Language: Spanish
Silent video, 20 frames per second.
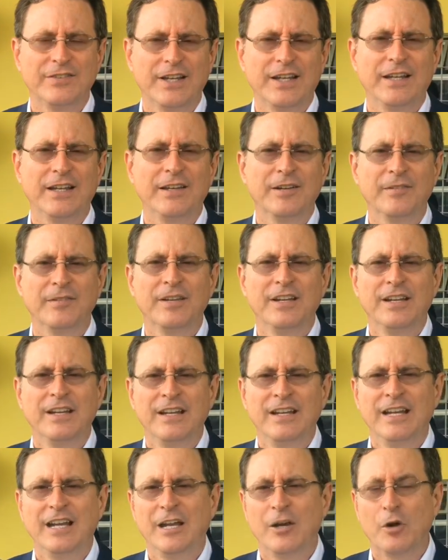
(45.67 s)
sede.
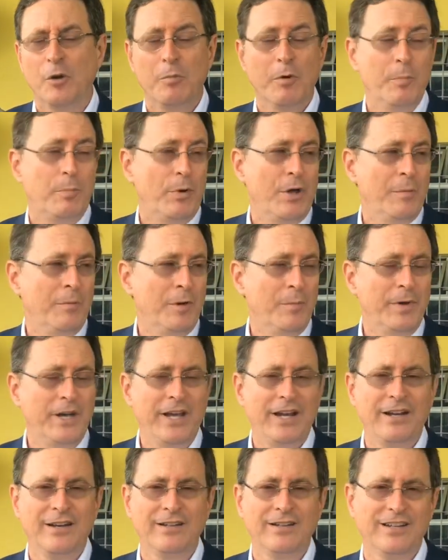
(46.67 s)
Y como podemos
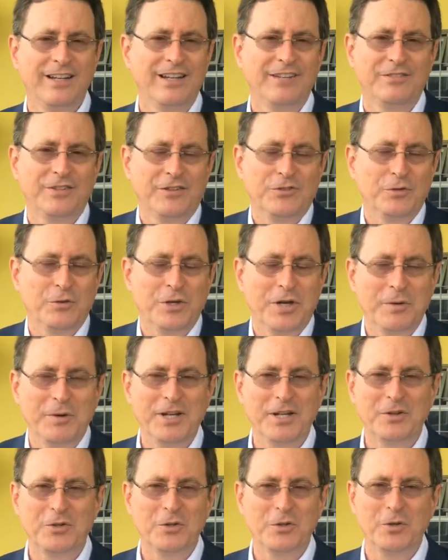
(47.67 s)
ver, este es un
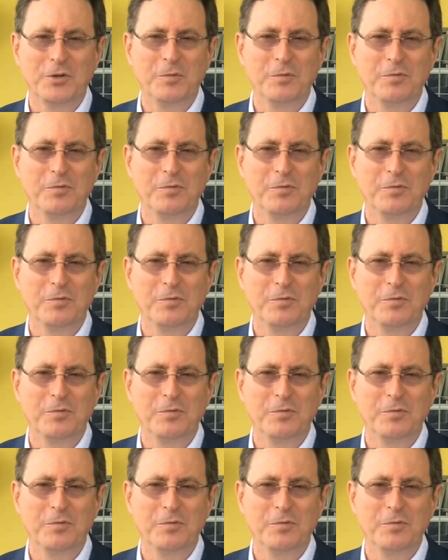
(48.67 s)
evento